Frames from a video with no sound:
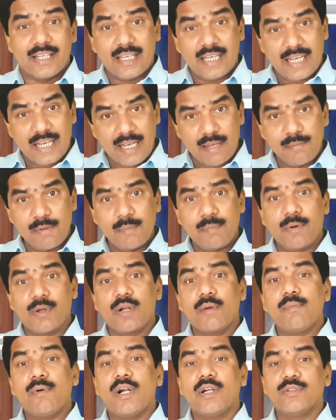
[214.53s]
ఏమి
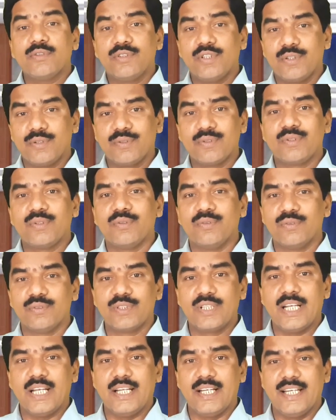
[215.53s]
పొరపాటు జరుగుతూ
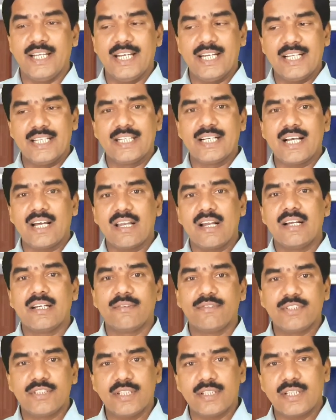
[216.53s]
ఉంది నేనెందుకు
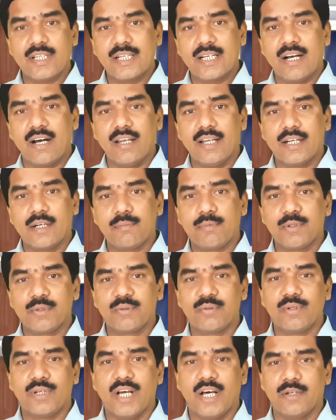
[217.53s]
అలాంటి విజేతను
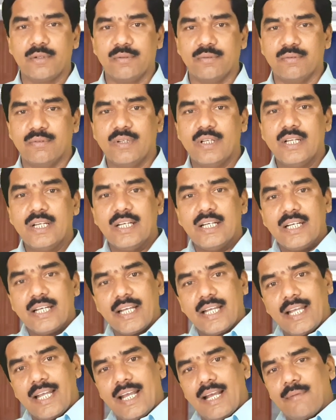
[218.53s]
కాలేకపోతున్నాను
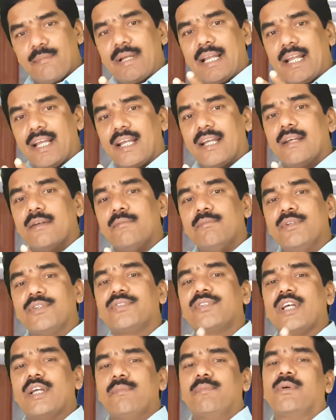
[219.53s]
ఏమి
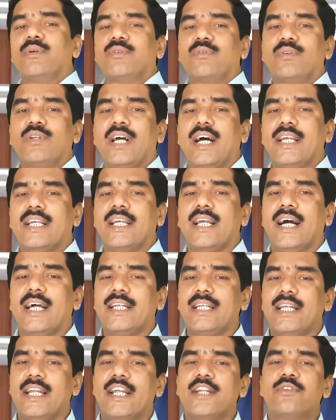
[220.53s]
మిస్ అయిపోతున్నాయి
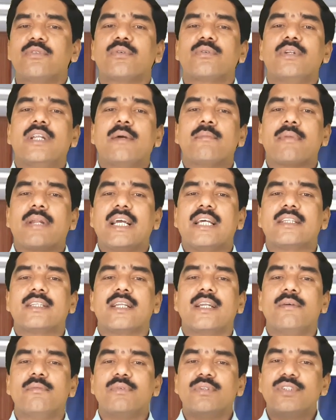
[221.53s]
అని నేర్చుకునే
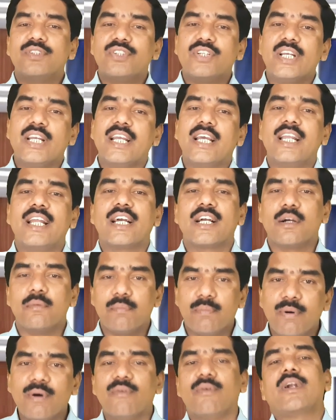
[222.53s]
ప్రయత్నం
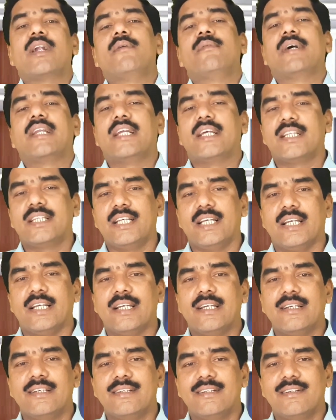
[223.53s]
చేయలేకపోవడం అనేది
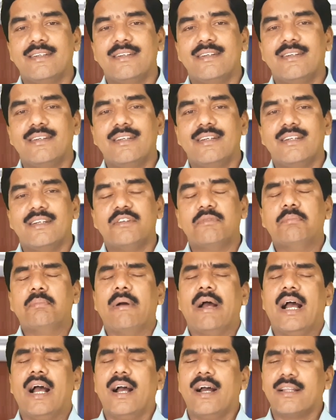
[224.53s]

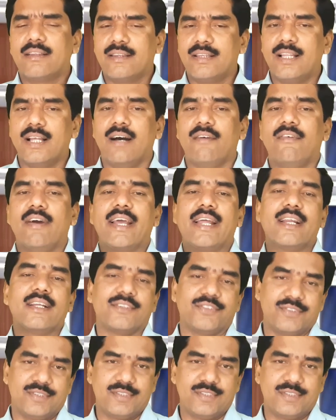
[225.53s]
పెద్ద వైరస్